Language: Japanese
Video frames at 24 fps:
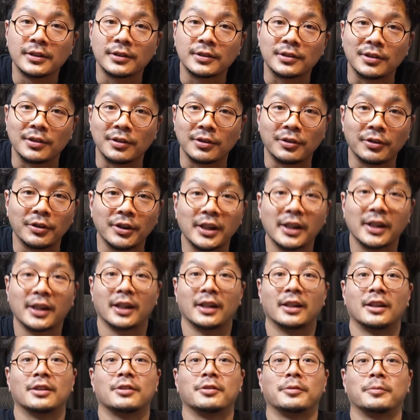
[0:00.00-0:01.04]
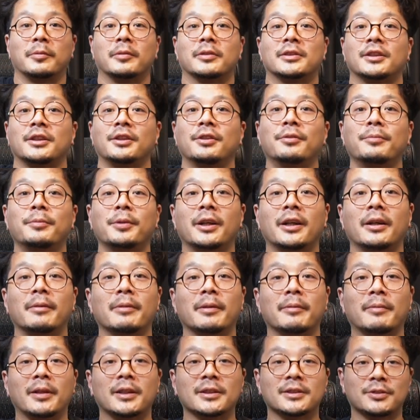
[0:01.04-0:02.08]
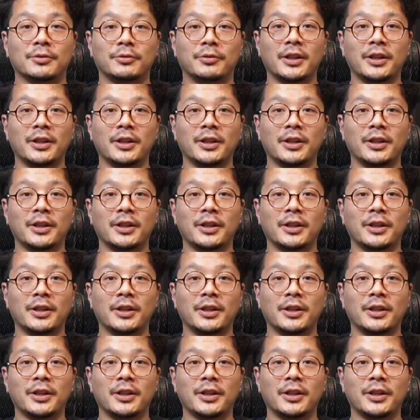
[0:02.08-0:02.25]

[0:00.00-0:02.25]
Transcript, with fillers: するといいかなと思います色も選べます